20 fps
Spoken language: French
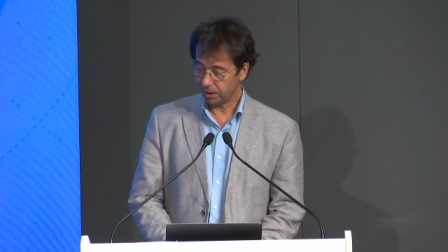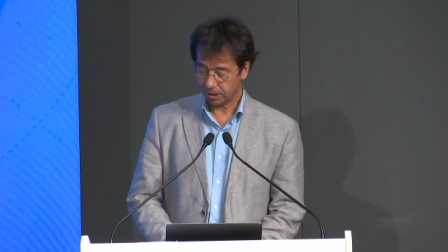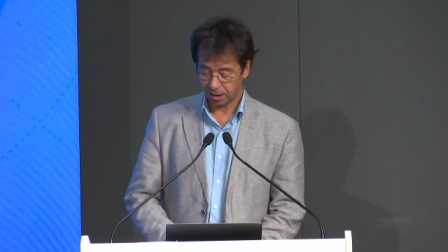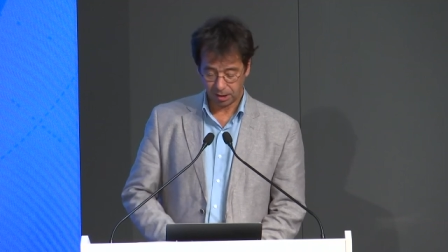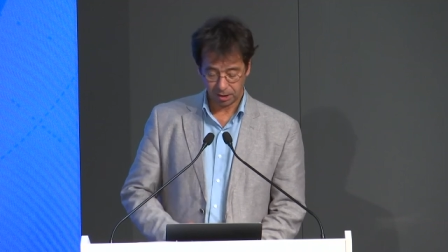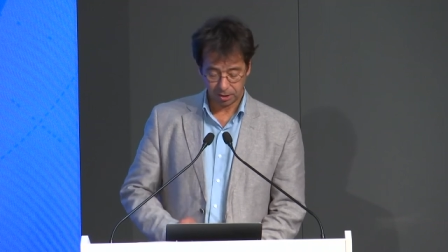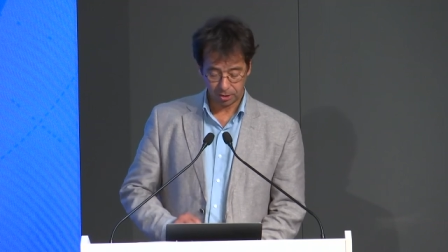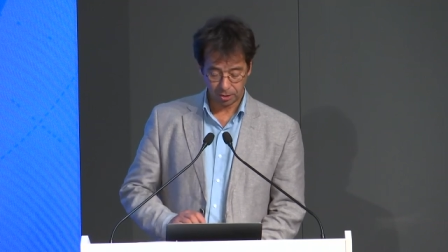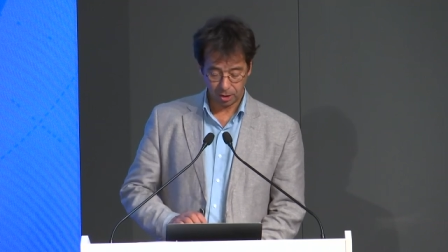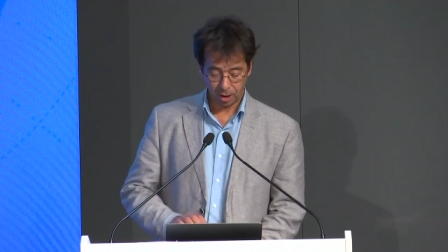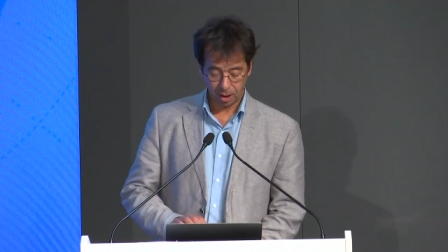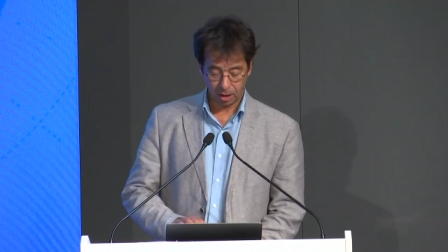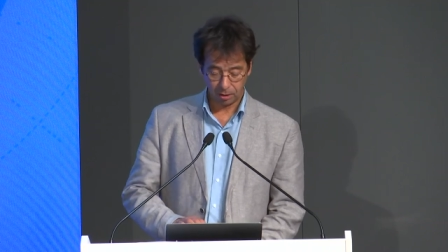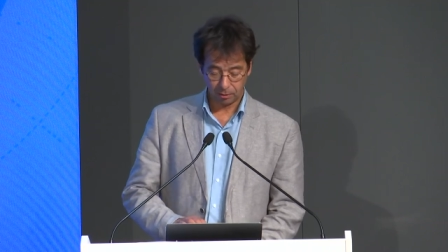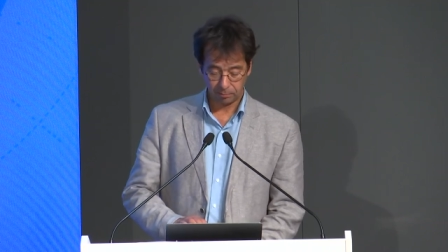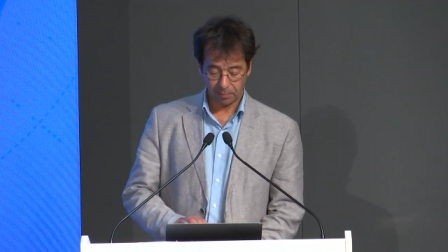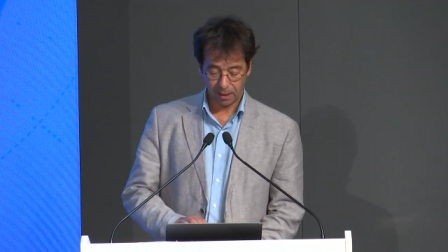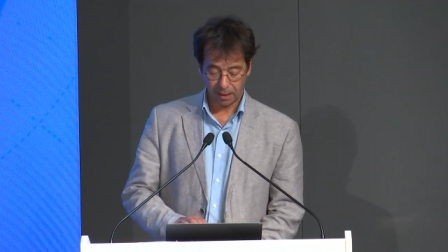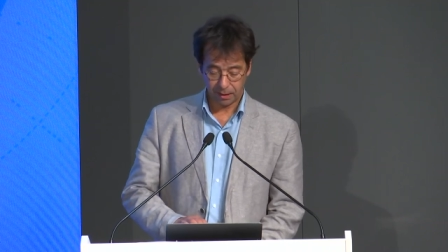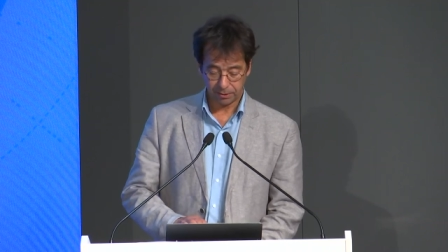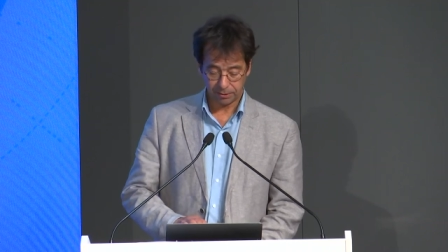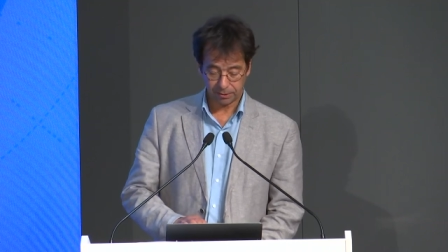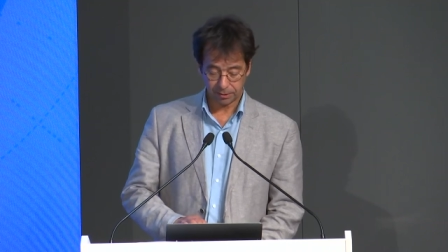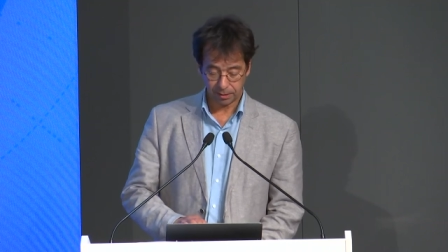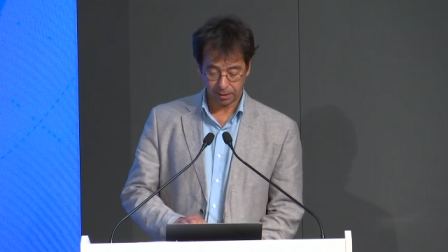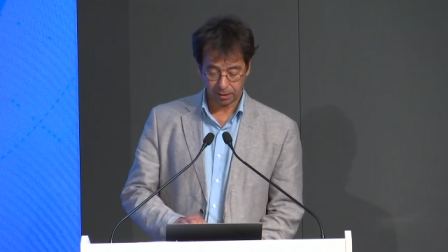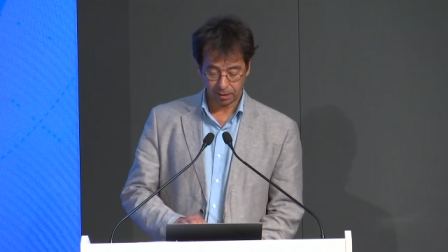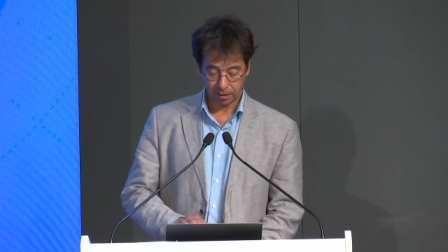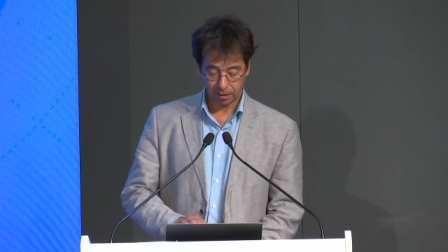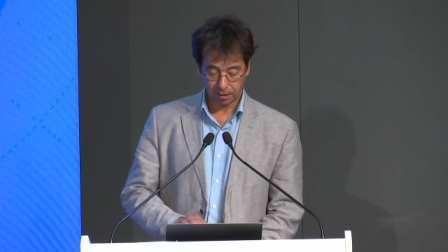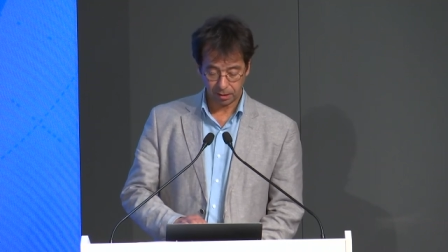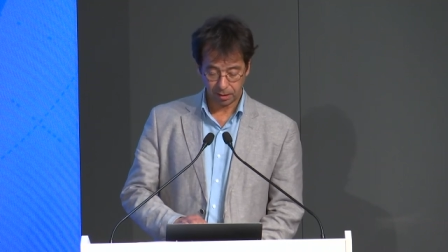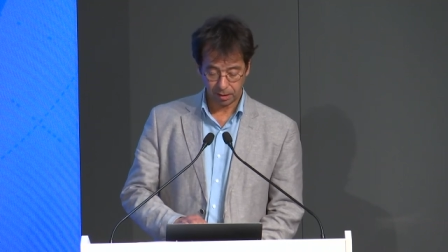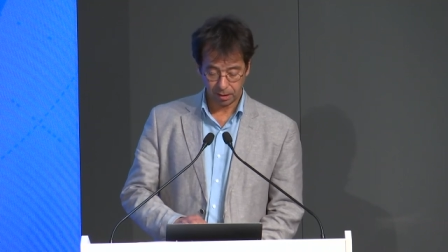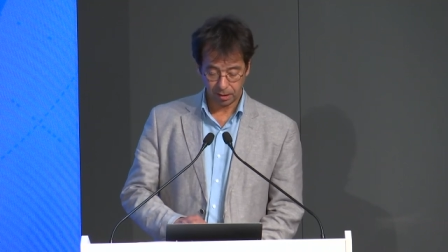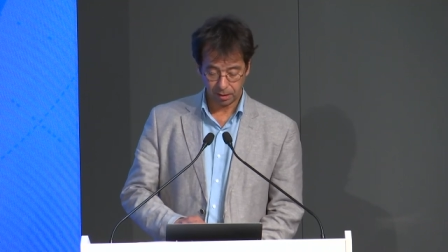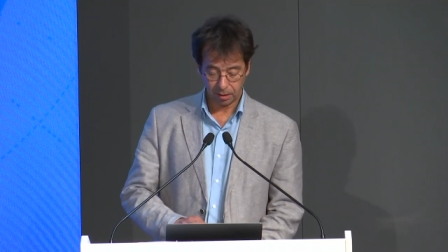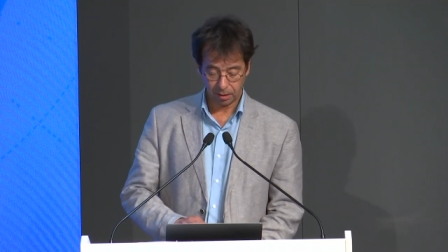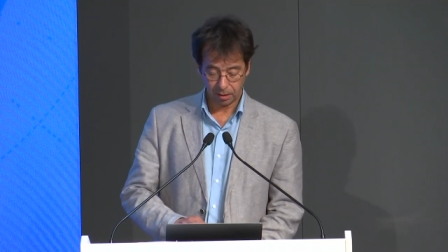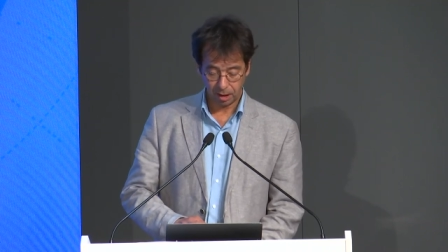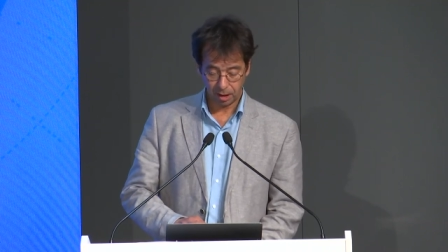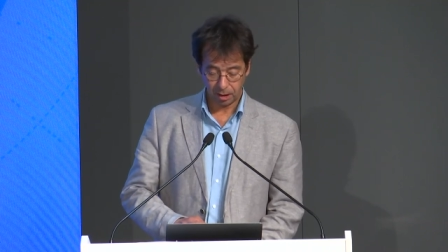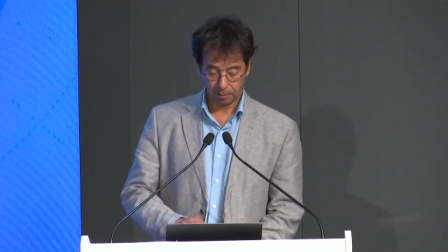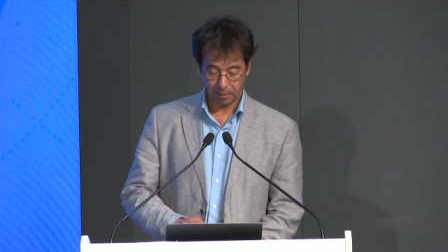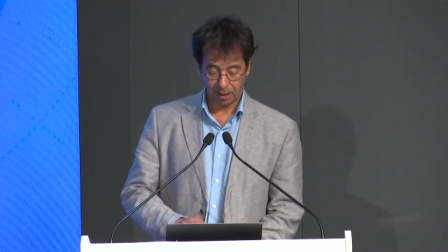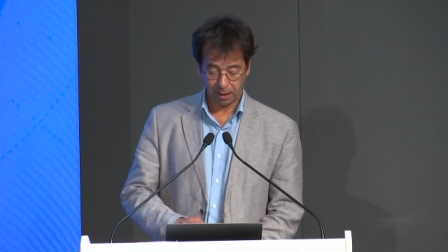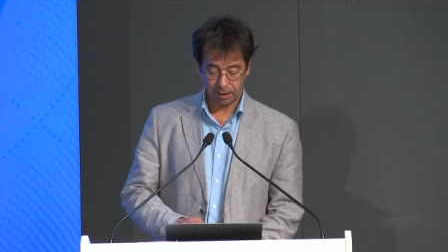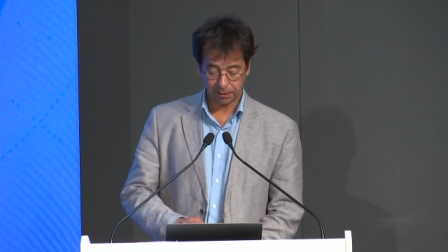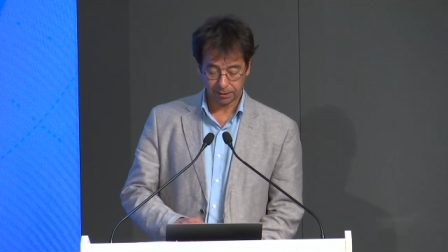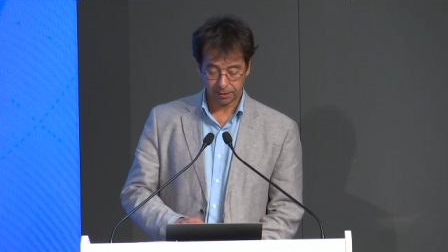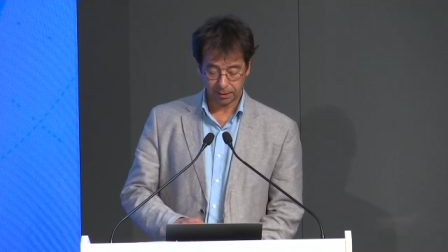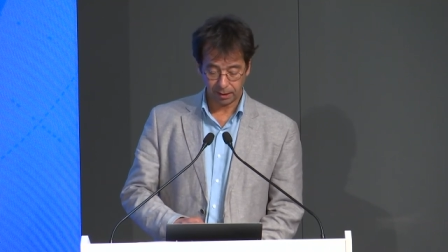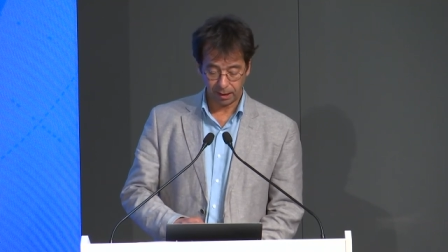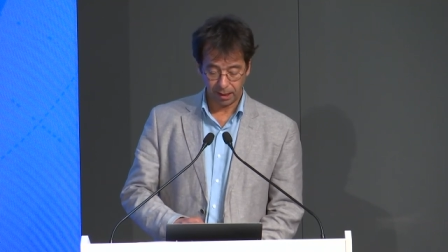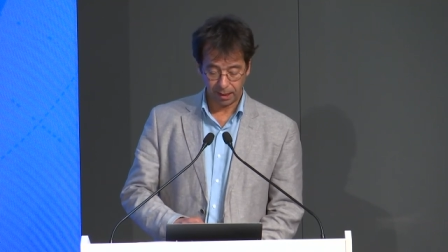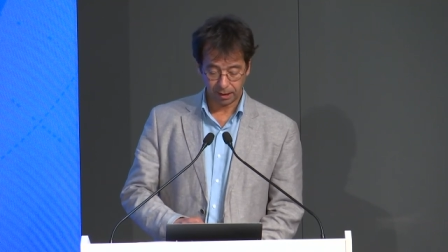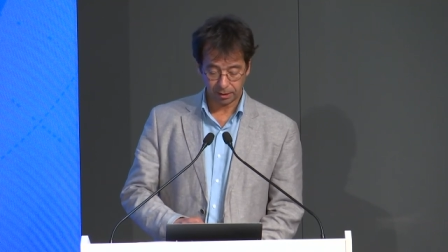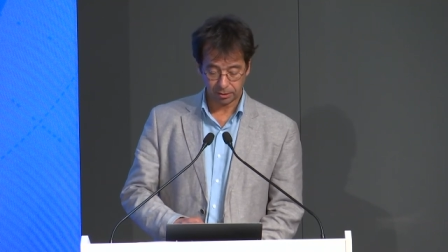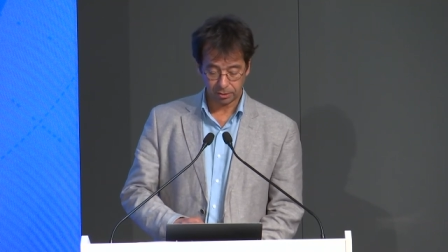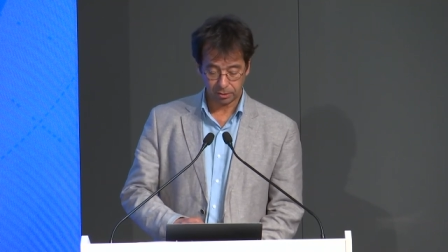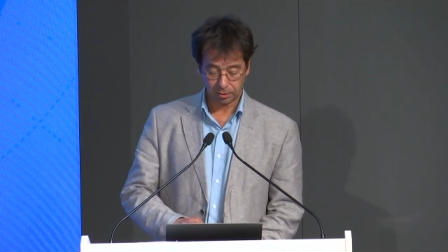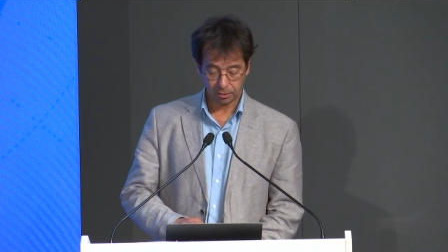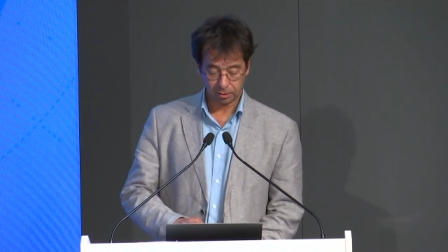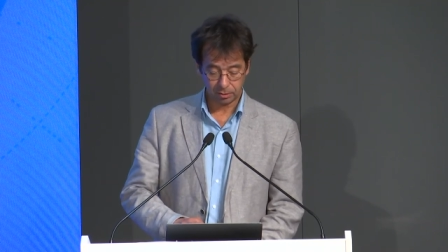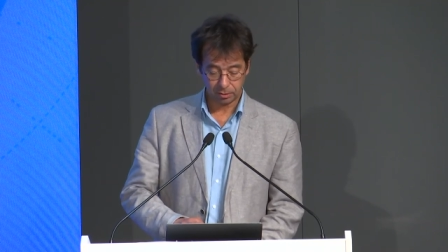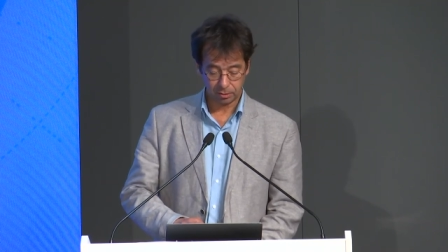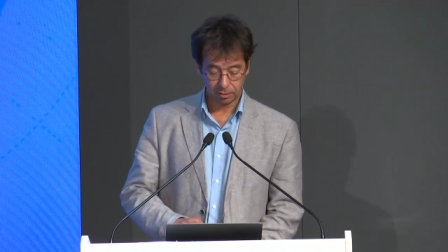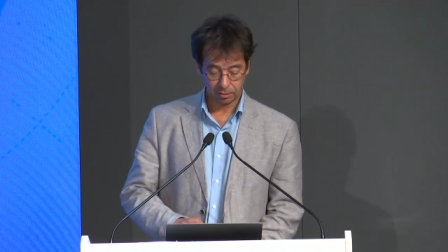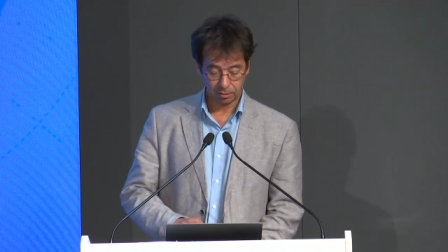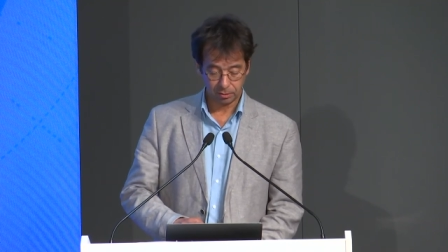et nous reconnaissons que c'est un équilibre difficile à trouver.